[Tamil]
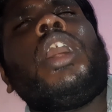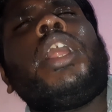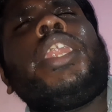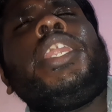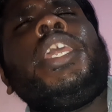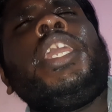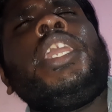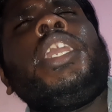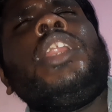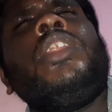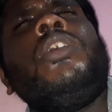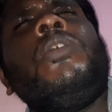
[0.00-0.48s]

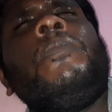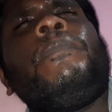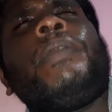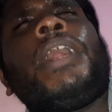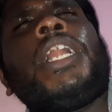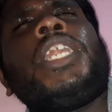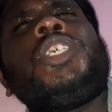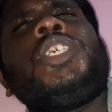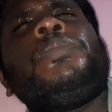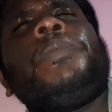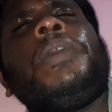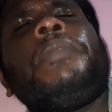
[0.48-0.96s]
நீங்களும்
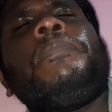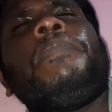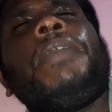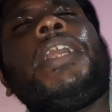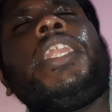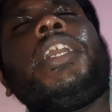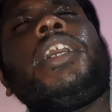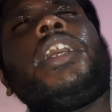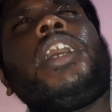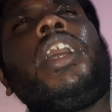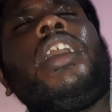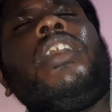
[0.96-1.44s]
பார்ட்டிசிபேட்
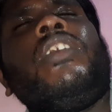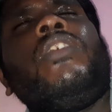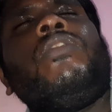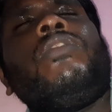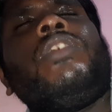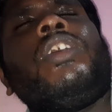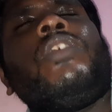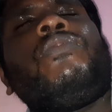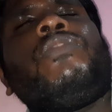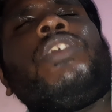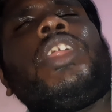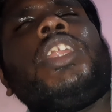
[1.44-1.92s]
பண்ணுங்கள்
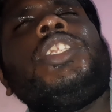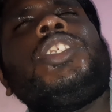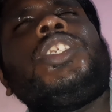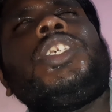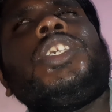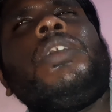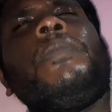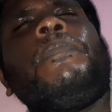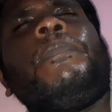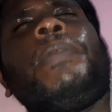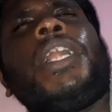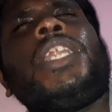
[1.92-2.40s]
உங்கள்
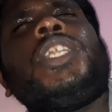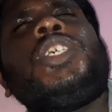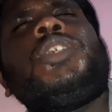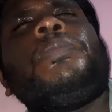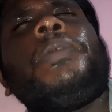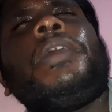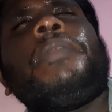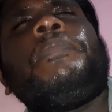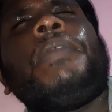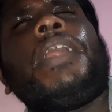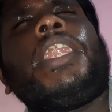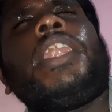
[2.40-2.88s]
ஃப்ரெண்ட்ஸையும்
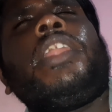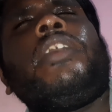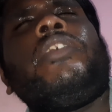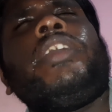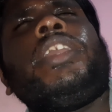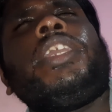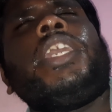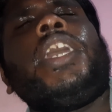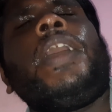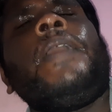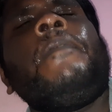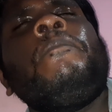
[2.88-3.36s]
பார்ட்டிசிபேட் பண்ண
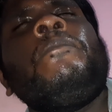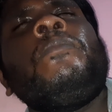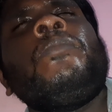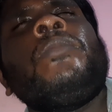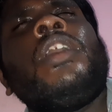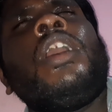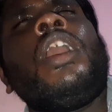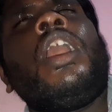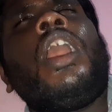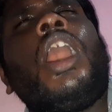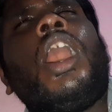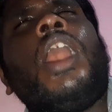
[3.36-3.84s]
வைங்க
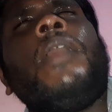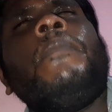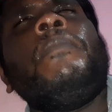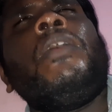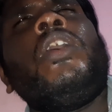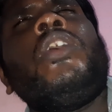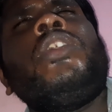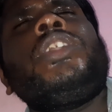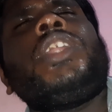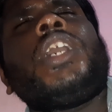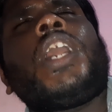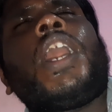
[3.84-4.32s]

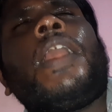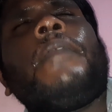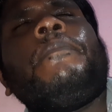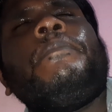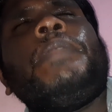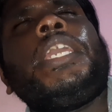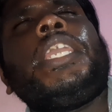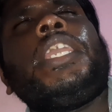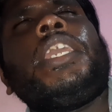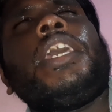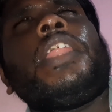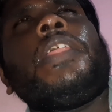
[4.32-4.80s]
அமௌண்ட்
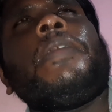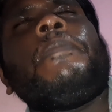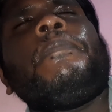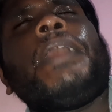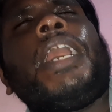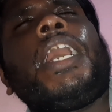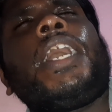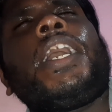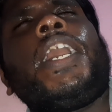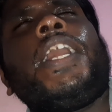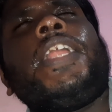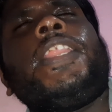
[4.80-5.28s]
அப்படிங்கிறத
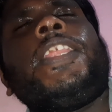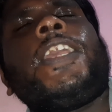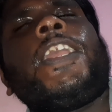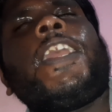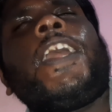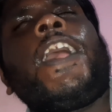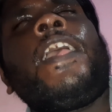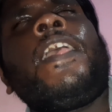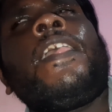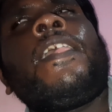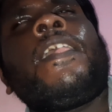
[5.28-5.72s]
பார்க்காதீங்க